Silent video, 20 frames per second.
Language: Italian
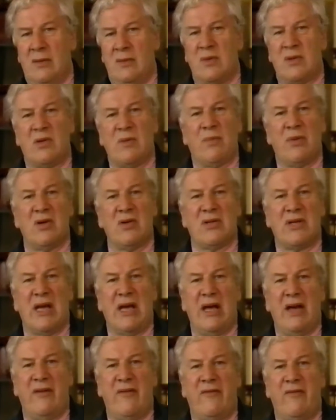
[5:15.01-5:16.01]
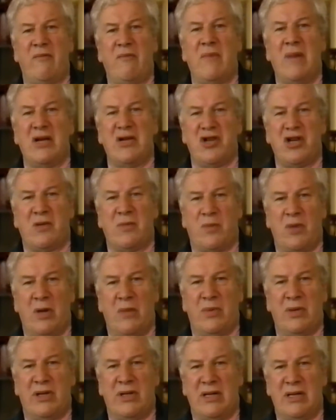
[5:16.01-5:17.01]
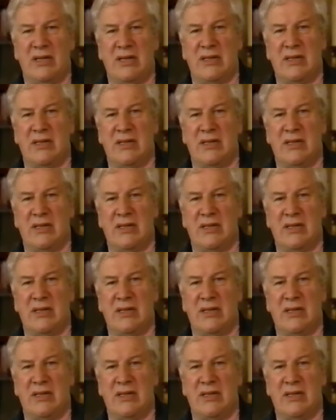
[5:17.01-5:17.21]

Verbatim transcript: Doveva avere dei poteri magici